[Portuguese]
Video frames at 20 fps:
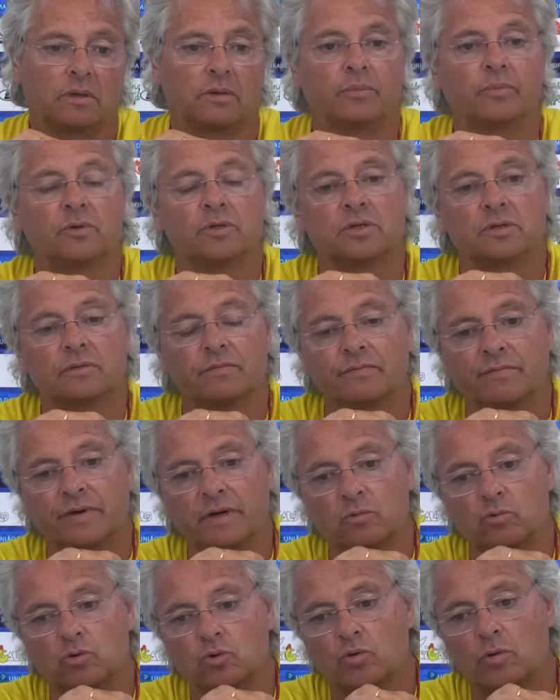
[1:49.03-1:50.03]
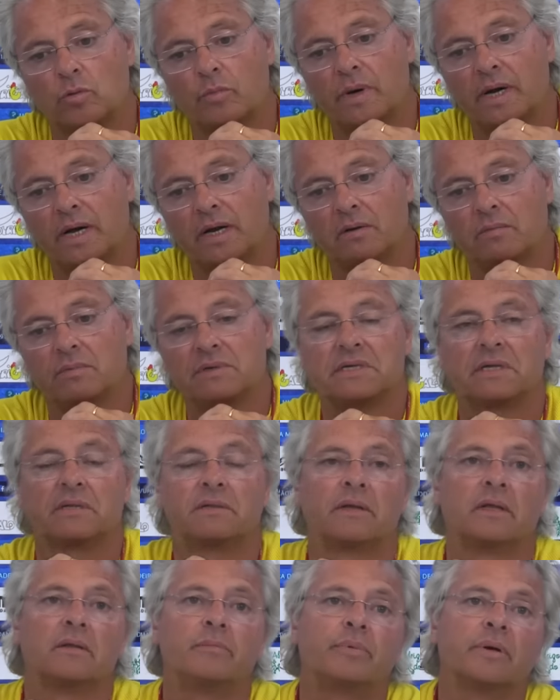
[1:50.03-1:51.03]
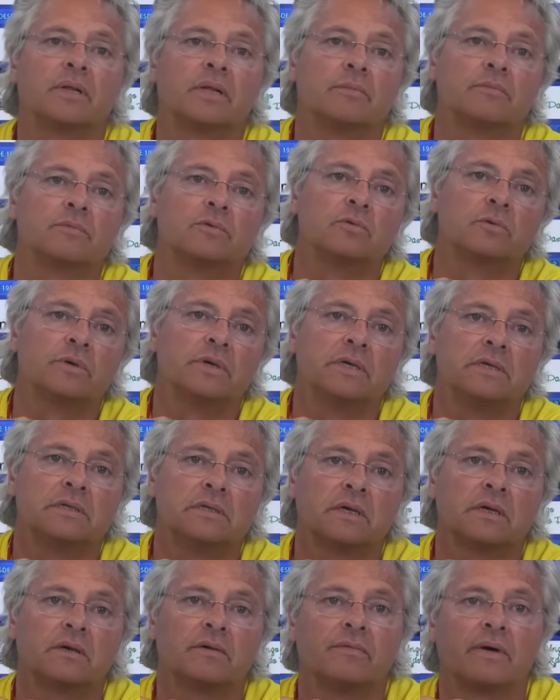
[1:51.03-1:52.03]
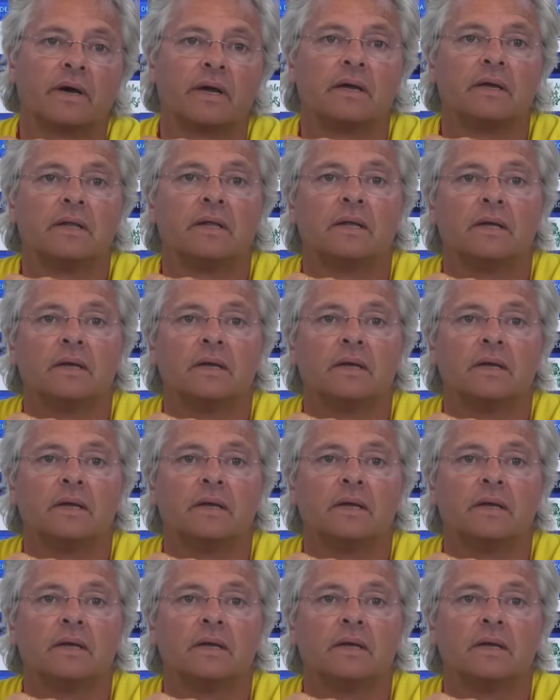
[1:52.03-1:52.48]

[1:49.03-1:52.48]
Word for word: Depois veio o João Mário, mas entretanto perdemos o Kinsley, que vai,